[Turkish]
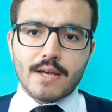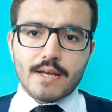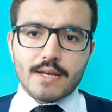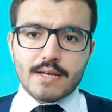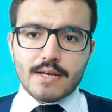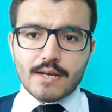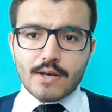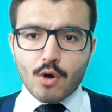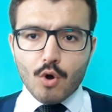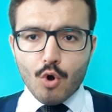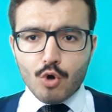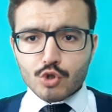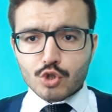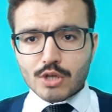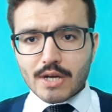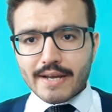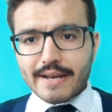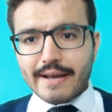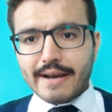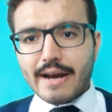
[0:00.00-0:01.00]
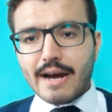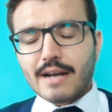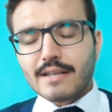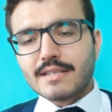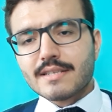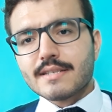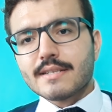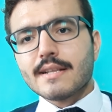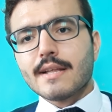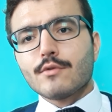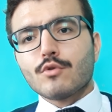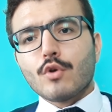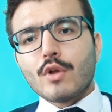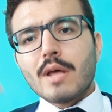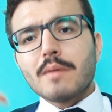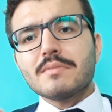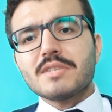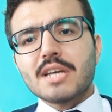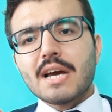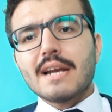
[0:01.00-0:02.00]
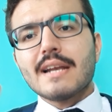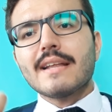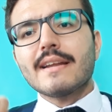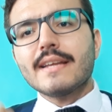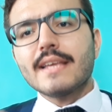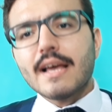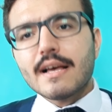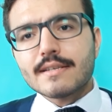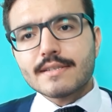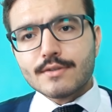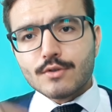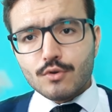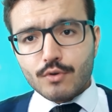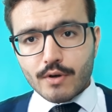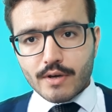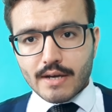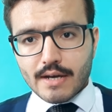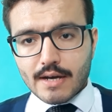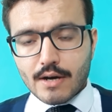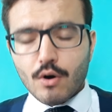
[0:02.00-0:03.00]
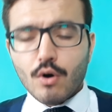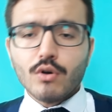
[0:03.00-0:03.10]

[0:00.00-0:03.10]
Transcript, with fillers: e, öz kaynak artışında dönem karları yansıyor ya.